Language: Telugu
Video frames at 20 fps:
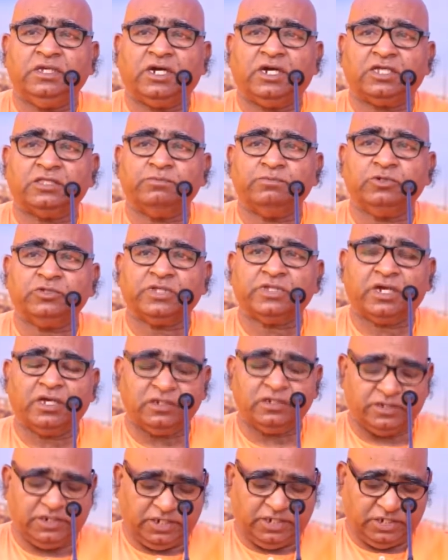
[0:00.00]
ఈ
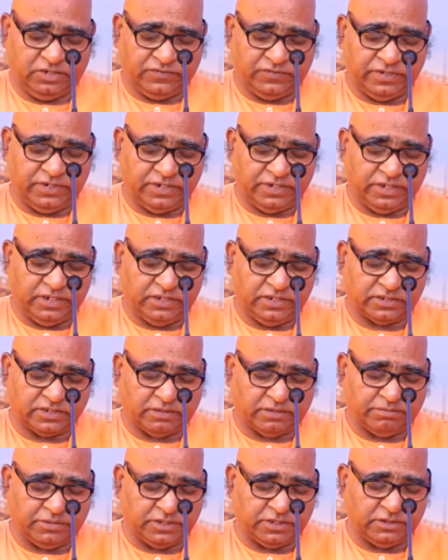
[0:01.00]
అద్భుతాలకు ఎటువంటి
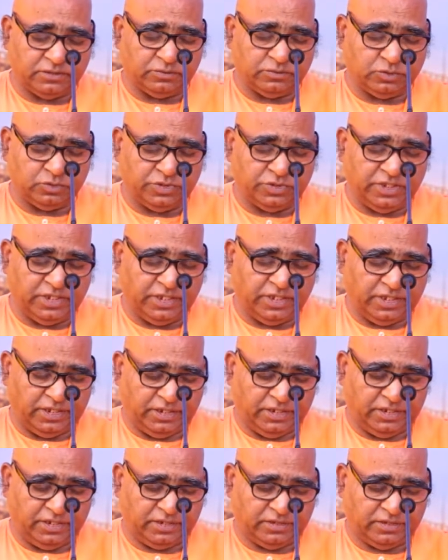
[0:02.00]
సంబంధం ఉంది